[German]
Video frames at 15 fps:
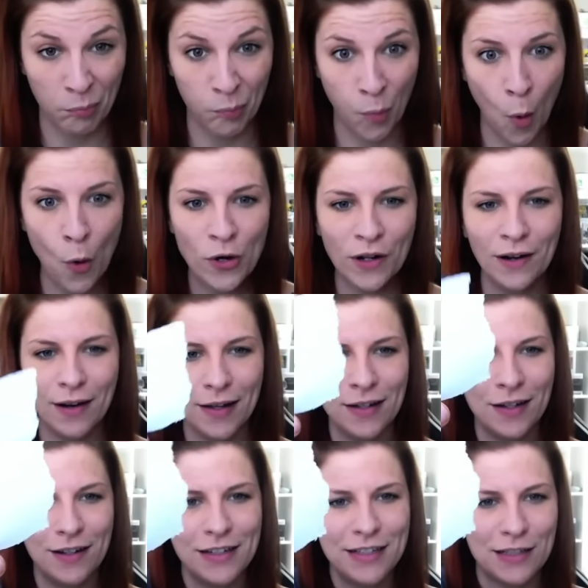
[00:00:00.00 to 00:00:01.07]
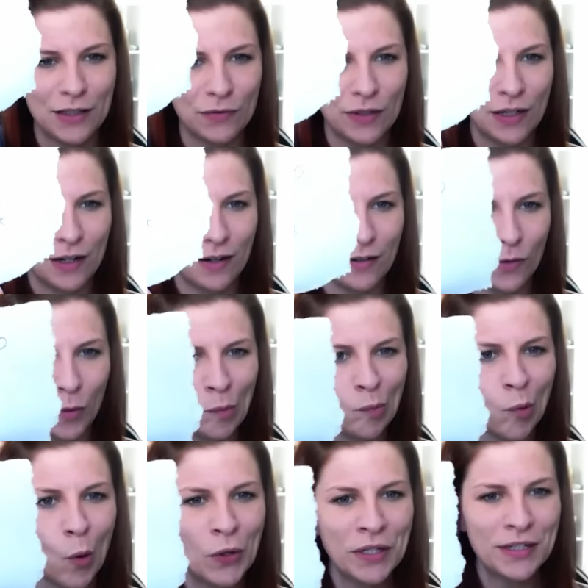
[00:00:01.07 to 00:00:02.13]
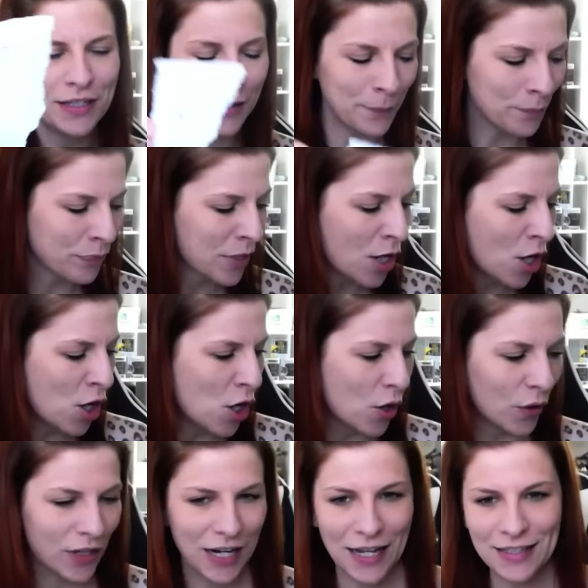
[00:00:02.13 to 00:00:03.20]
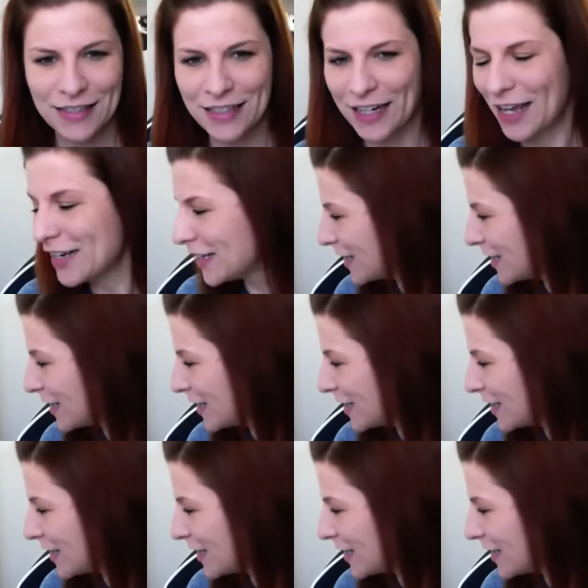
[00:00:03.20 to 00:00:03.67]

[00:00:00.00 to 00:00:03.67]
Bohnenleckerli, deswegen hat das so ein Bohnending. Und lassen gleich das